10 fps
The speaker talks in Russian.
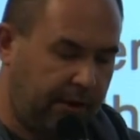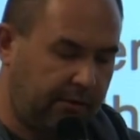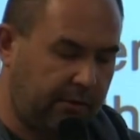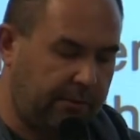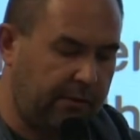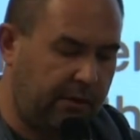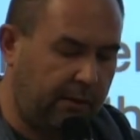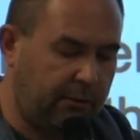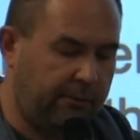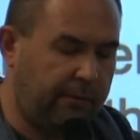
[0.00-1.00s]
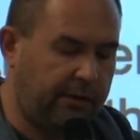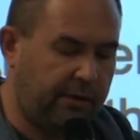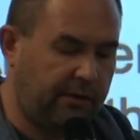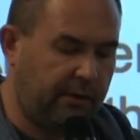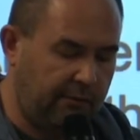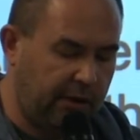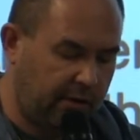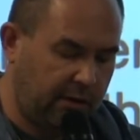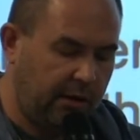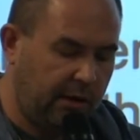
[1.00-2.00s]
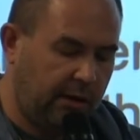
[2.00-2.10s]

собственно, никому непонятные вещи.